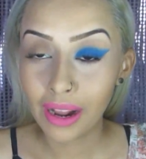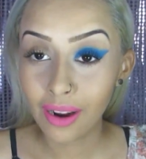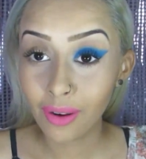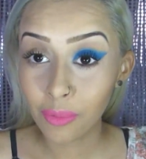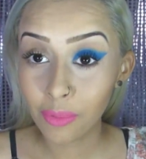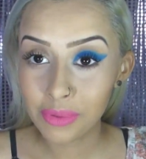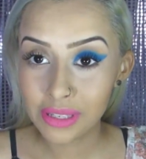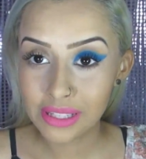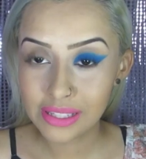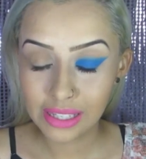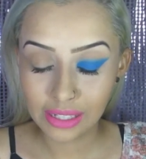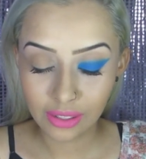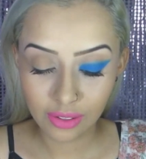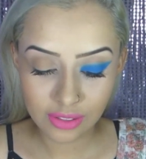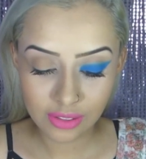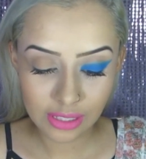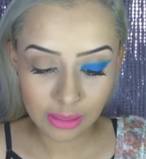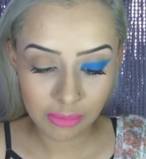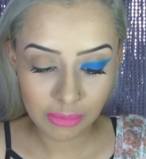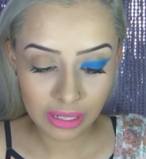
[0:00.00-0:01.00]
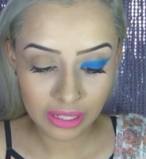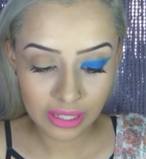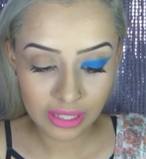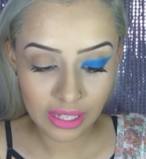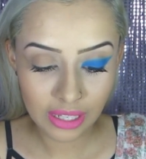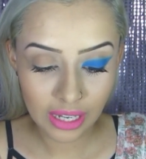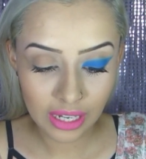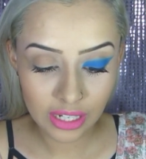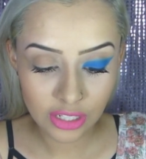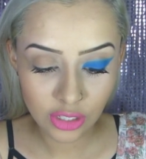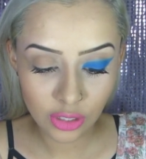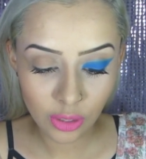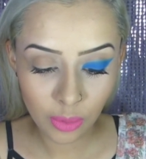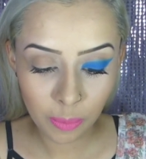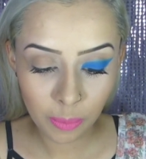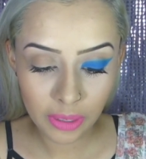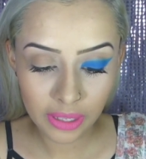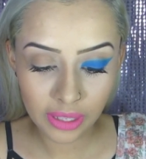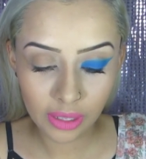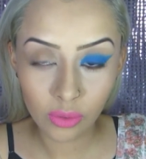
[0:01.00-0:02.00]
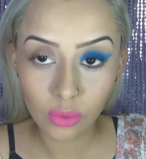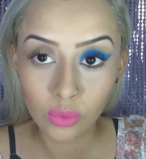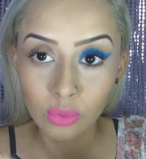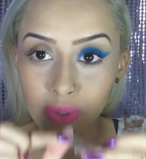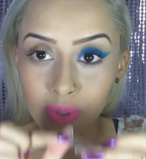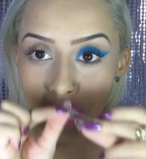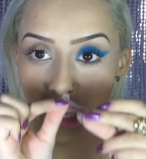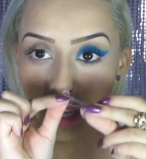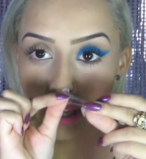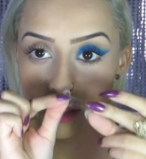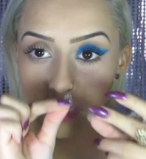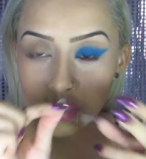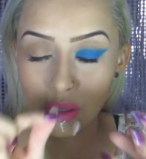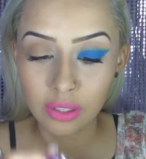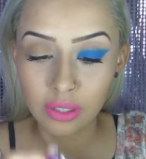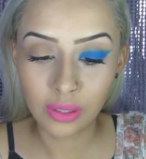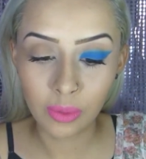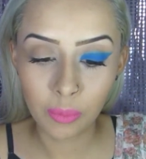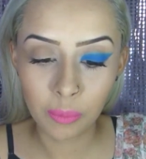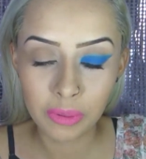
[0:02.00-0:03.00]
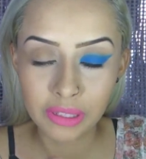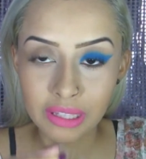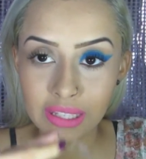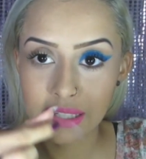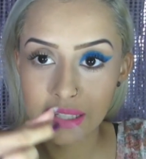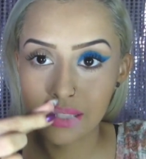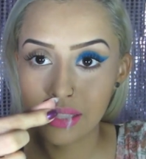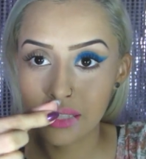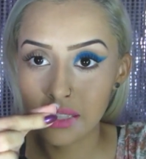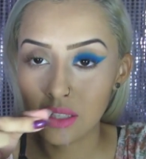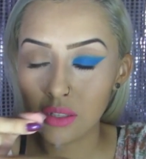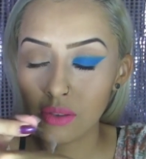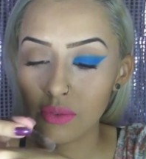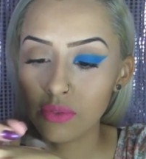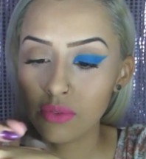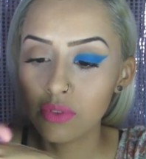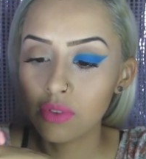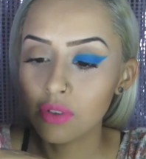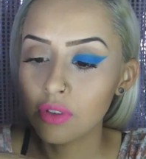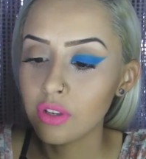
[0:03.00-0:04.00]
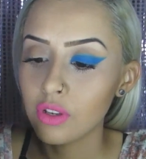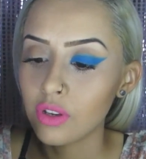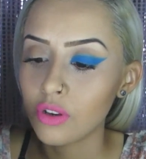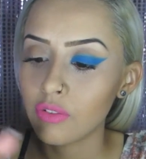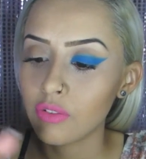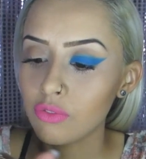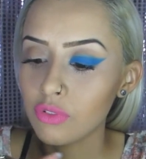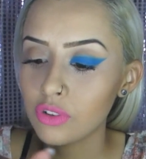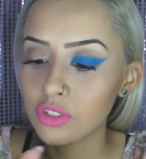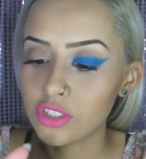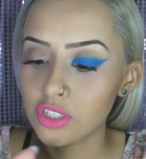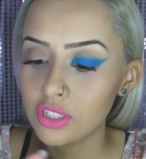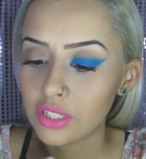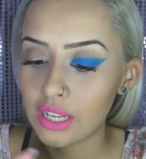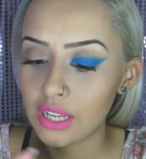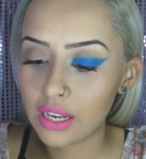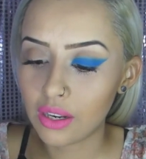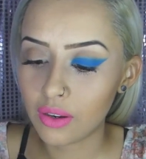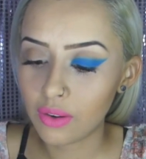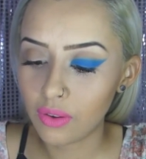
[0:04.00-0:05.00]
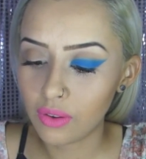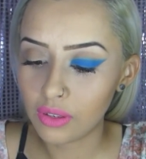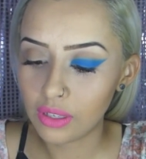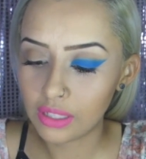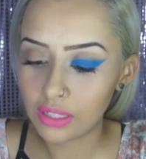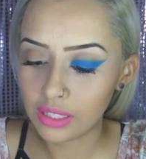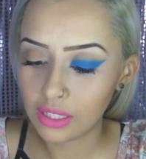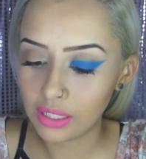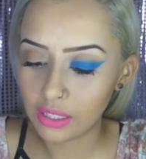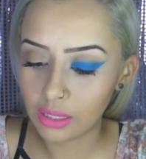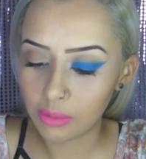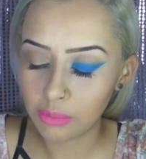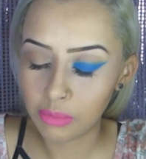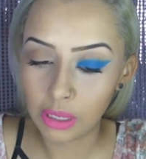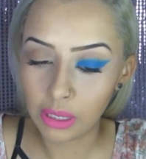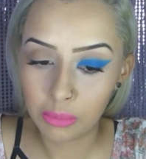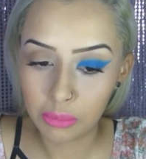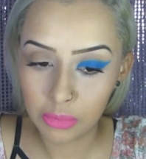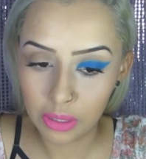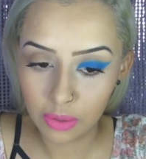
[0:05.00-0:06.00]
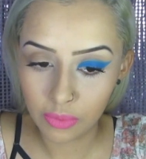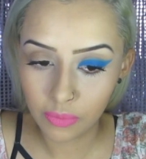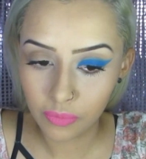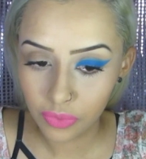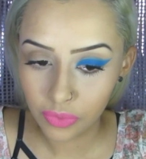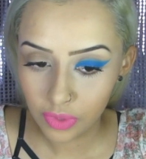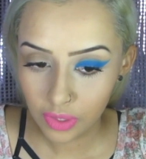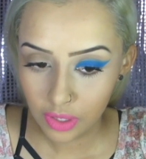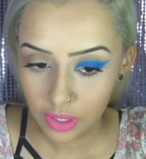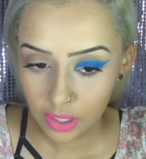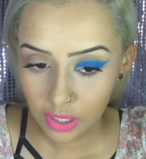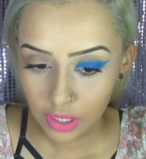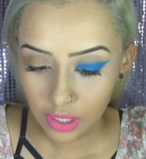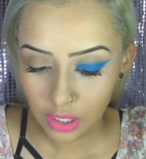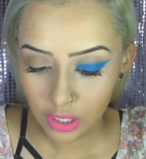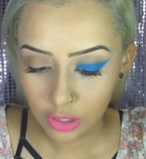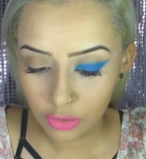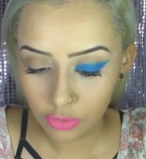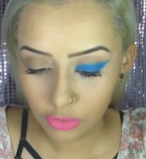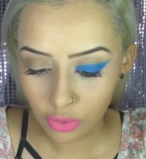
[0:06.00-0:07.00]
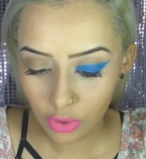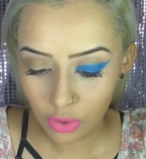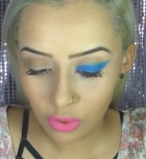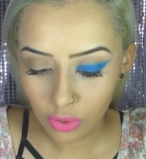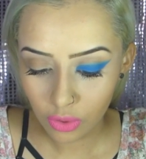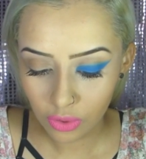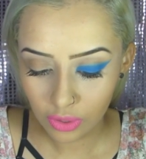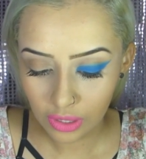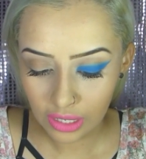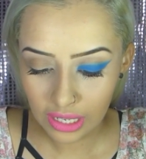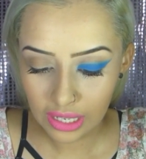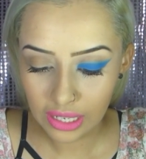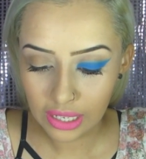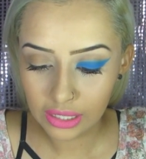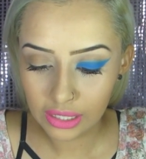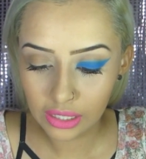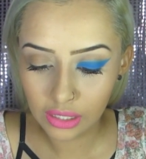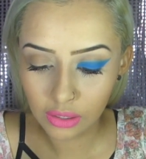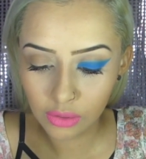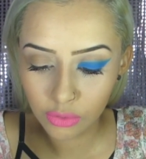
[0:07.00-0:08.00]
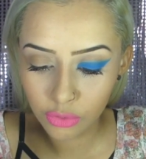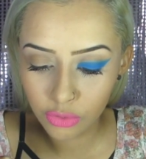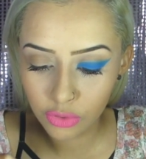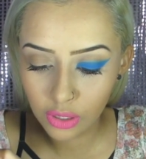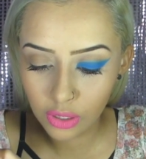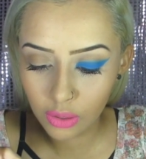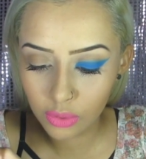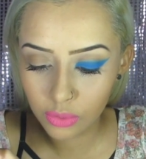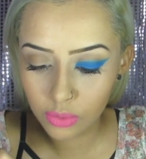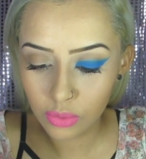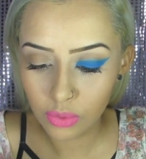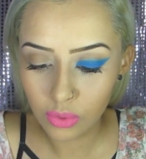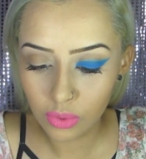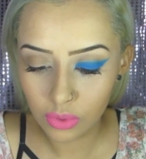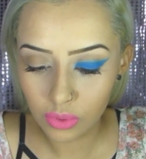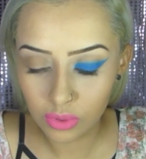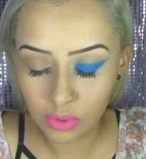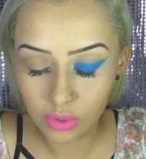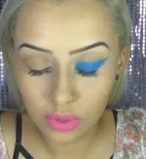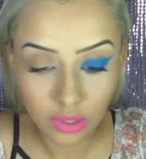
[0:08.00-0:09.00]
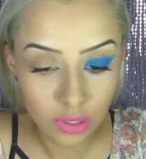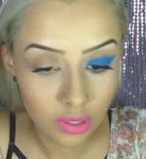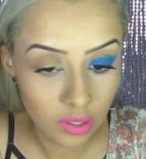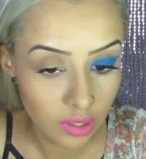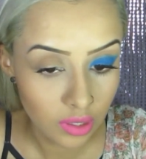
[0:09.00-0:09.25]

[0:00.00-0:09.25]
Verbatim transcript: Para começar nossa maquiagem, eu peguei o durex, cortei um pedacinho, vou tirar a cola aqui da minha mão e vou colar aqui no final do olho.